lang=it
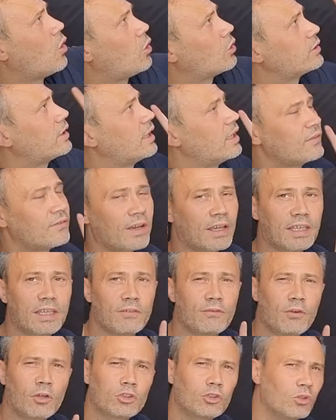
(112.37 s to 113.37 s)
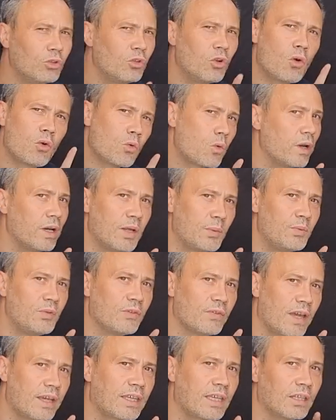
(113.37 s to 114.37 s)
ho delle vecchie foto, non quelle
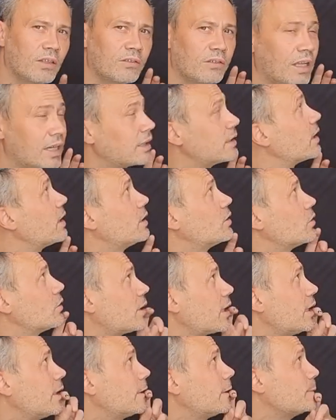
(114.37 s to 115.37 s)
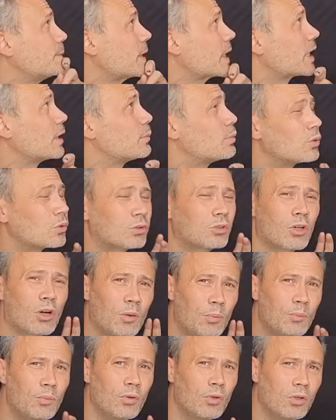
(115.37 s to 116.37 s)
più vecchie dove era dritto dritto perché
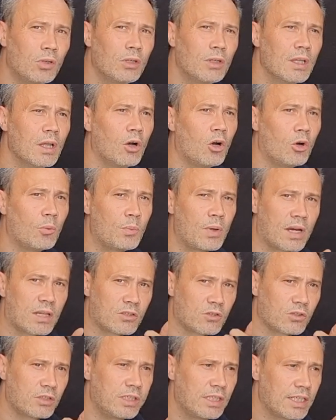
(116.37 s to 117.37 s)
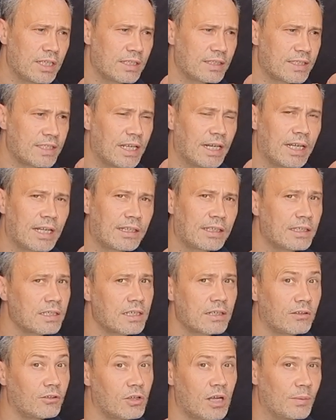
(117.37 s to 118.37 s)
purtroppo ho perso sia, sia l'hard
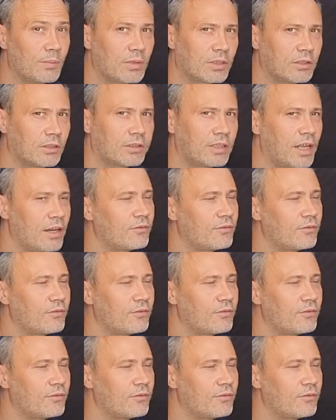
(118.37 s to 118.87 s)
disk che ho cambiato il